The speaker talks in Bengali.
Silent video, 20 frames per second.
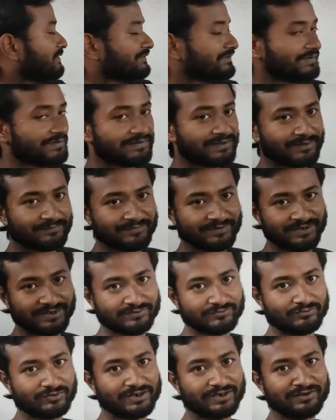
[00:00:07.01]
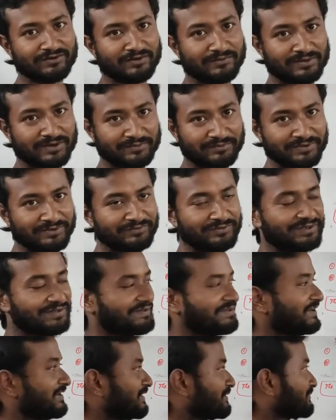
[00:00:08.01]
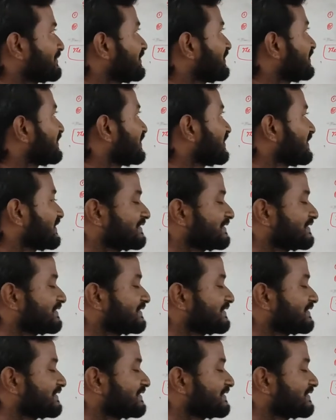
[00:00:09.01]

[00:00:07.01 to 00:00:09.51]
যে সাবজেক্ট ওয়ারি ওভারভিউ দিচ্ছিলাম সেটারই